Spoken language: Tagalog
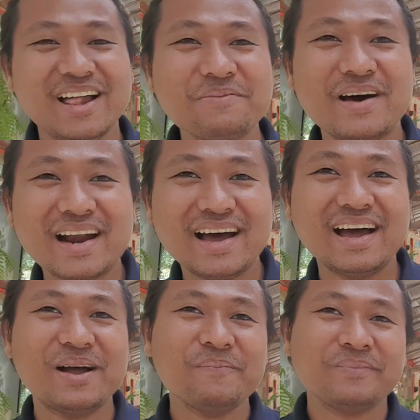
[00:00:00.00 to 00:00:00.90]
no,
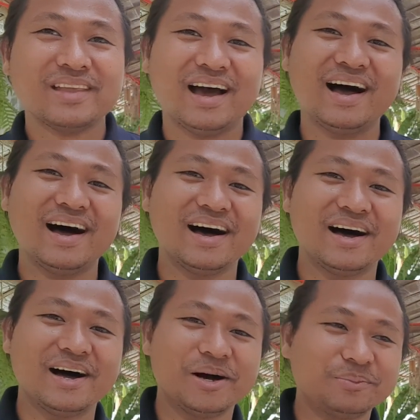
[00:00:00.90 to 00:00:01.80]
para
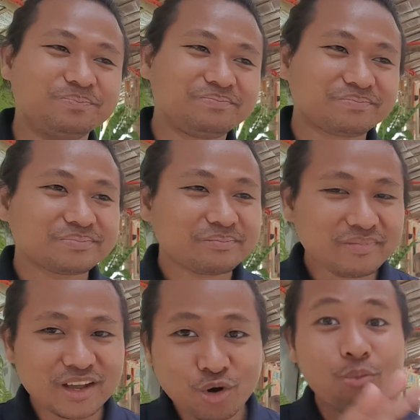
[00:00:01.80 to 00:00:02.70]
um,
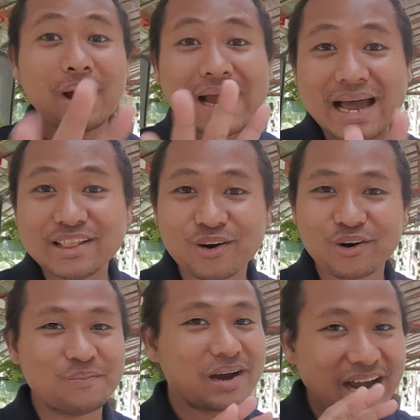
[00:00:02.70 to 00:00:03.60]
kung magkano,
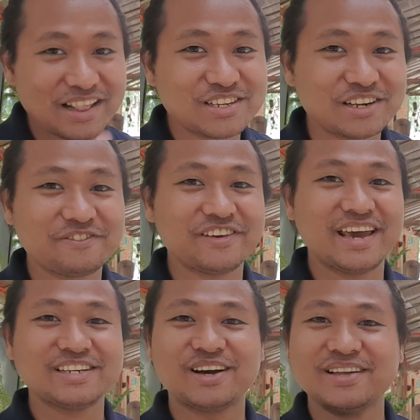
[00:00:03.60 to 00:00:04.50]
kung magkano
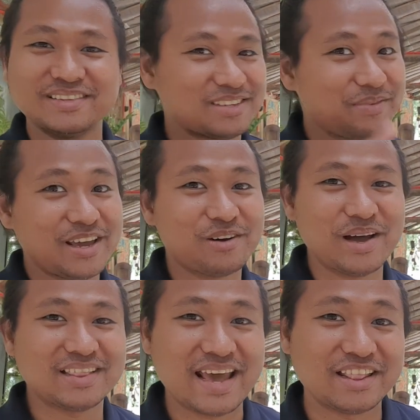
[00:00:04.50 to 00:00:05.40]
certification, sabihin ko
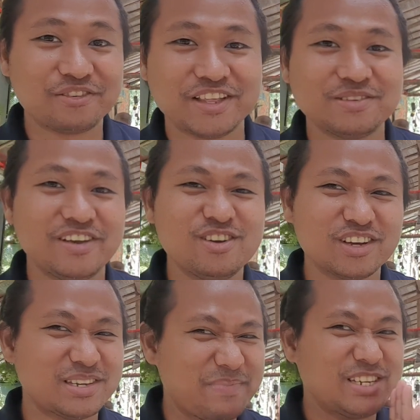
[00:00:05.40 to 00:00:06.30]
at the end of this video
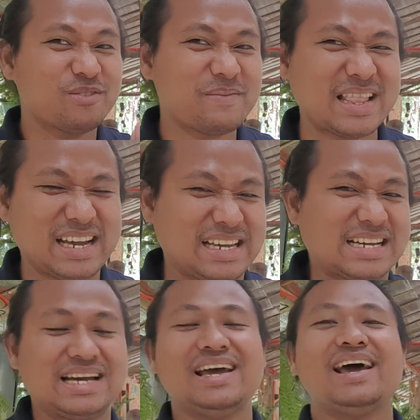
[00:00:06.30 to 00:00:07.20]
kasi medyo malaki
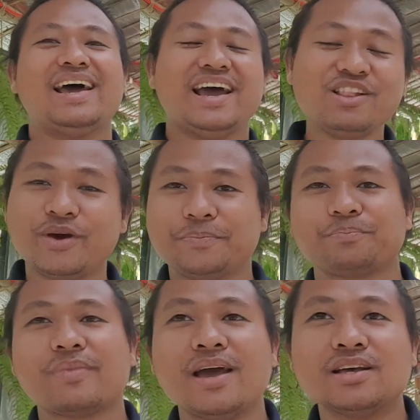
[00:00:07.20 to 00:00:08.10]
nga. Anyway,
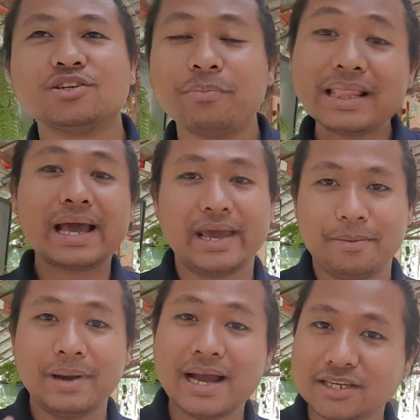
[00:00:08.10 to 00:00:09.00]
So malaki,
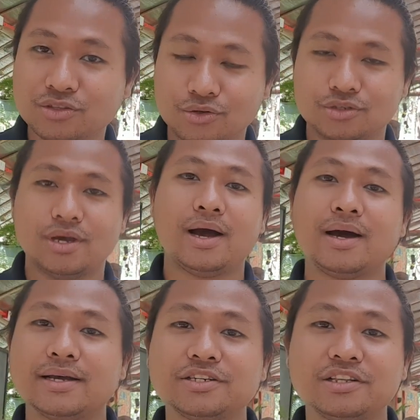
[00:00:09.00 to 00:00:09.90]
magastos ang
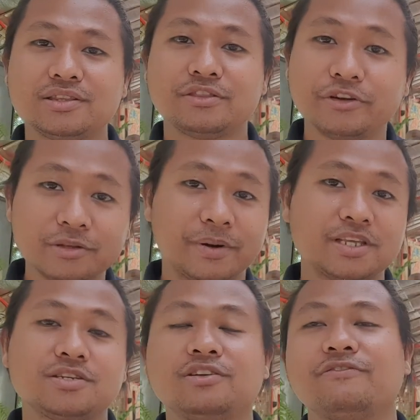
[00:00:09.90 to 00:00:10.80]
uh, third party
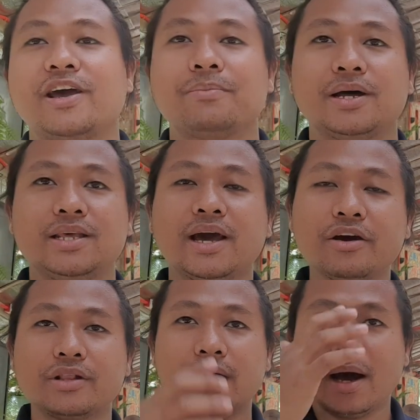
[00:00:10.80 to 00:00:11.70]
certifying body.
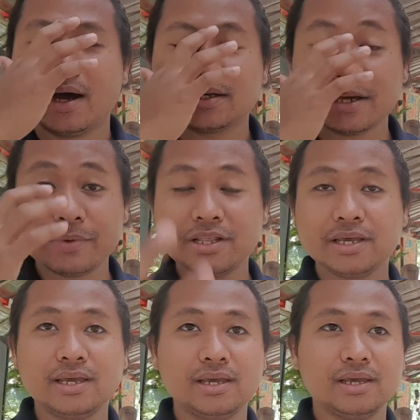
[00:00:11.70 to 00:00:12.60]
Ngayon, sabi ni,
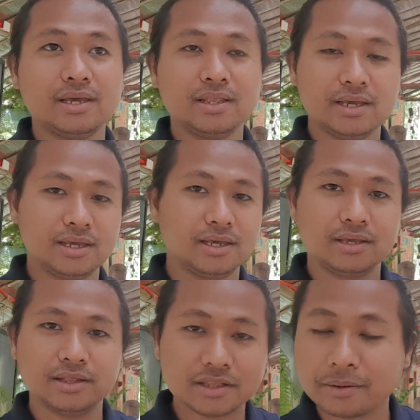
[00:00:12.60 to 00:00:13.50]
ni
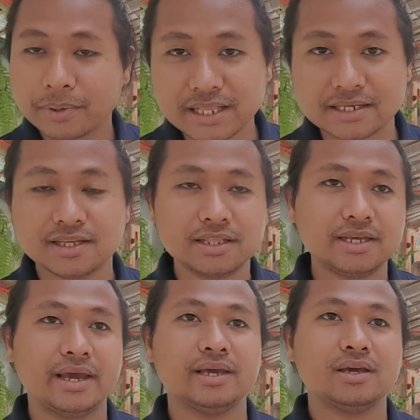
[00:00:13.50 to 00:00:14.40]
ng, ng batas ng
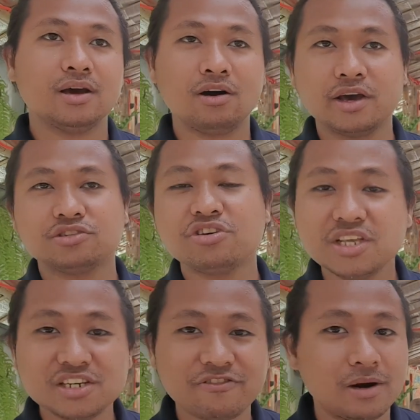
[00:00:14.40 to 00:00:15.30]
DA, okay, so
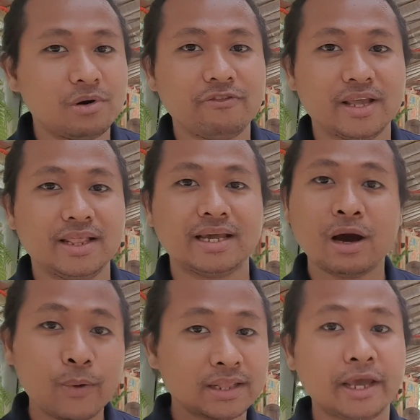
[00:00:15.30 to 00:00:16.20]
hindi siya farmer friendly.
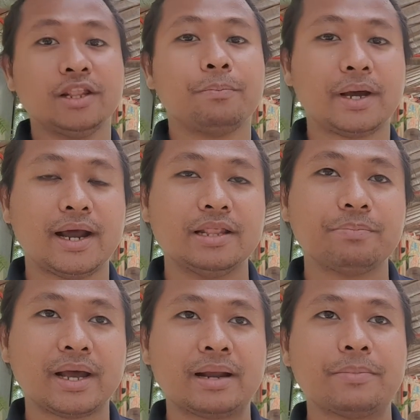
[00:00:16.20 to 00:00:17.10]
Gawa tayo ng paraan
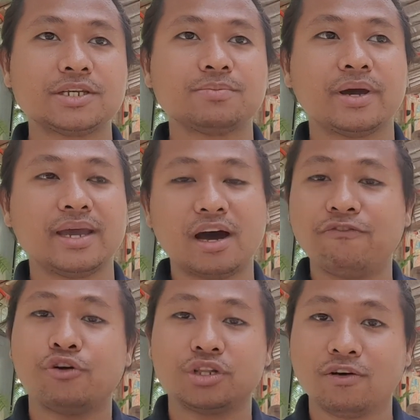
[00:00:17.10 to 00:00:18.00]
para mas maging
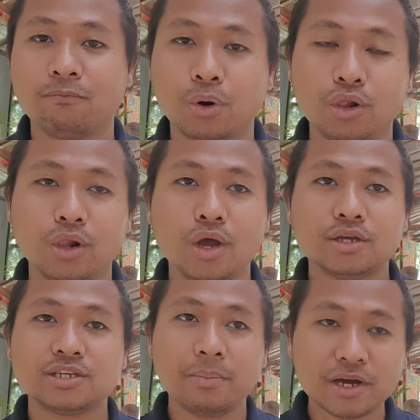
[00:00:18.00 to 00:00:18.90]
affordable
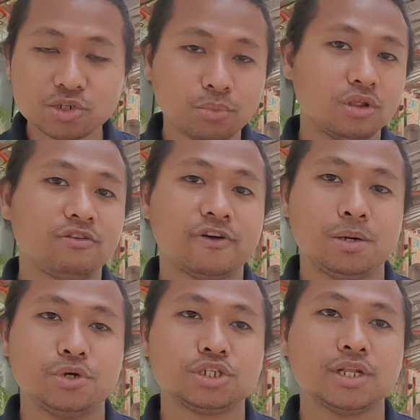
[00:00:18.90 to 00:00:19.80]
sa mga smaller
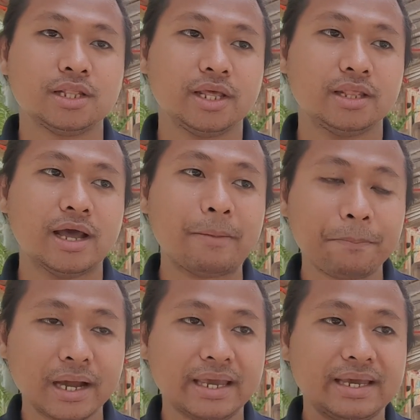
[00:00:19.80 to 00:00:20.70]
farmers natin ang
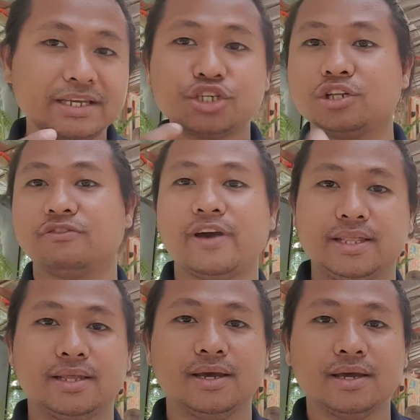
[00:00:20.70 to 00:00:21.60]
pagiging
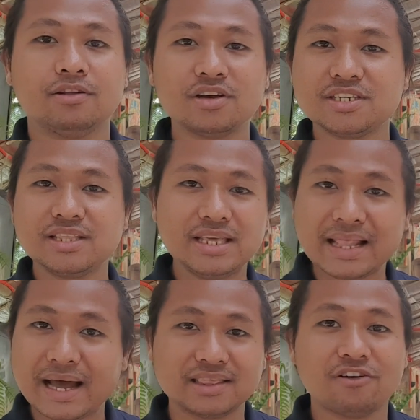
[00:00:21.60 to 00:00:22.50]
certified. No kasi hindi
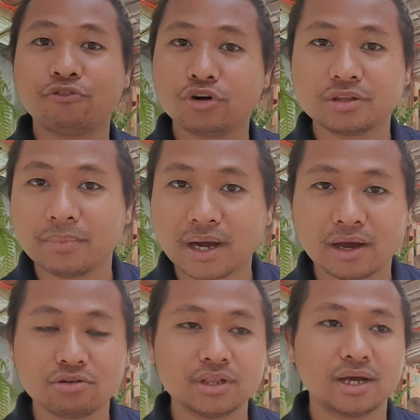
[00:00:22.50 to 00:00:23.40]
lahat afford
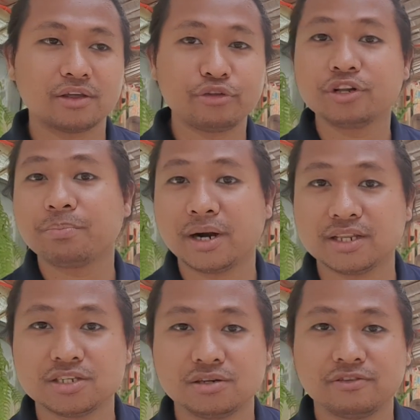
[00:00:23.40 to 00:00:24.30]
magkaroon ng third
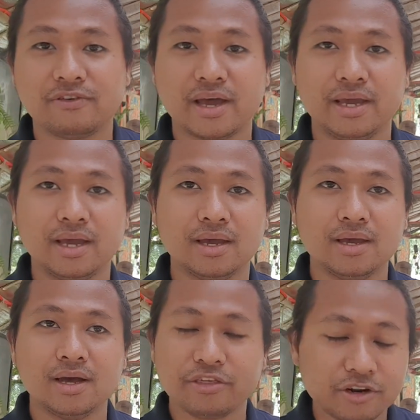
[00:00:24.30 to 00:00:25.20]
party certifying,
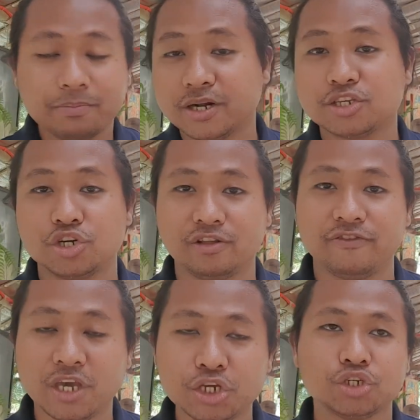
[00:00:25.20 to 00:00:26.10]
uh, third party
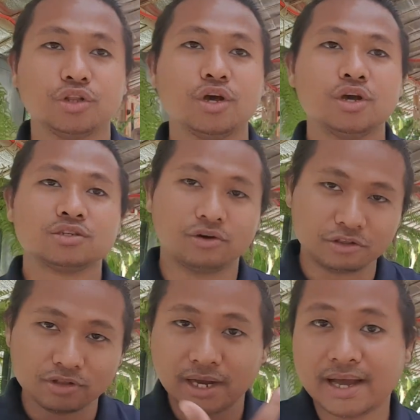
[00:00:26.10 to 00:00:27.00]
certification. So
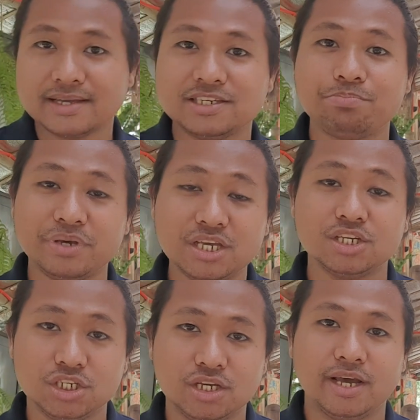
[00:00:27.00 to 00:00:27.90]
ito na nga si
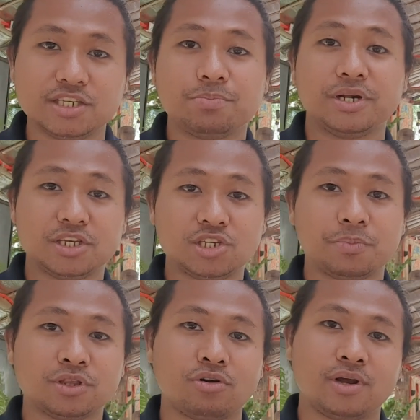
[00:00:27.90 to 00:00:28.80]
PGS
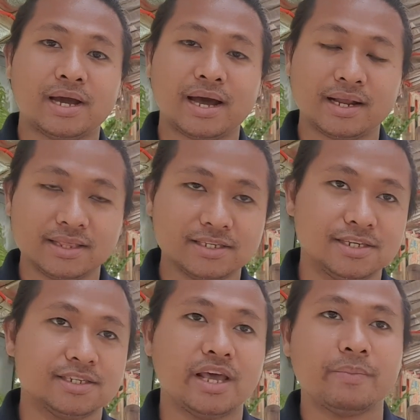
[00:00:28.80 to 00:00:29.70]
Participatory Guarantee
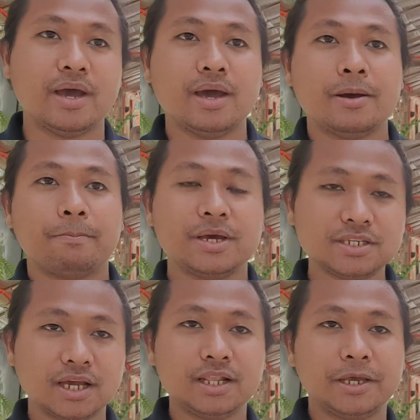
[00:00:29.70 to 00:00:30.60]
System.
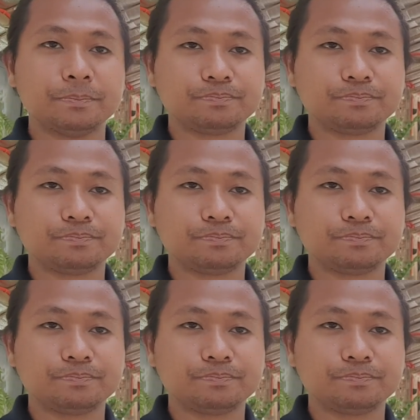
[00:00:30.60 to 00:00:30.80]
Basically,